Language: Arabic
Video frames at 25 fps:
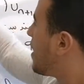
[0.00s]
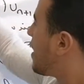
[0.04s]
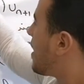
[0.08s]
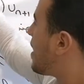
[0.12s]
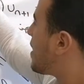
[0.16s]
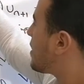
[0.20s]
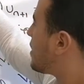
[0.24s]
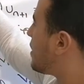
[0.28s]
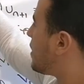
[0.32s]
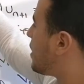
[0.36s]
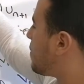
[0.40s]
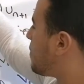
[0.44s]

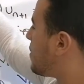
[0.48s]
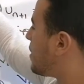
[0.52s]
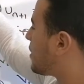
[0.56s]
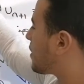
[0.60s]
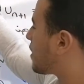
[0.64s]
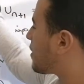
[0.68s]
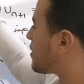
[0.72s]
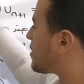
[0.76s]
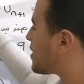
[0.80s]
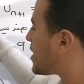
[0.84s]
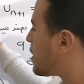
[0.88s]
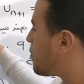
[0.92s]
هاد ليميت
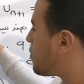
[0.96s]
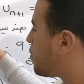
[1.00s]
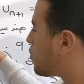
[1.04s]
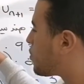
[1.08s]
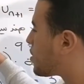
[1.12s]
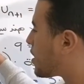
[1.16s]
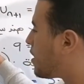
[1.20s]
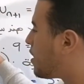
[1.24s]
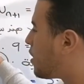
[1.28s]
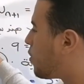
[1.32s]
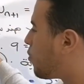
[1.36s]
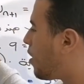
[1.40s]
كتساوي
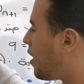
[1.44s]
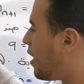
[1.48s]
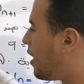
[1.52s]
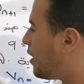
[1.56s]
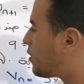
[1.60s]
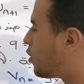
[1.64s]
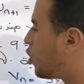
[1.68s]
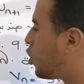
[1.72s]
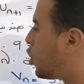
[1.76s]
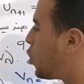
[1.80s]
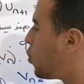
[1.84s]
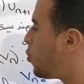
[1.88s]
حتى هي
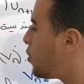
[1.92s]
واحد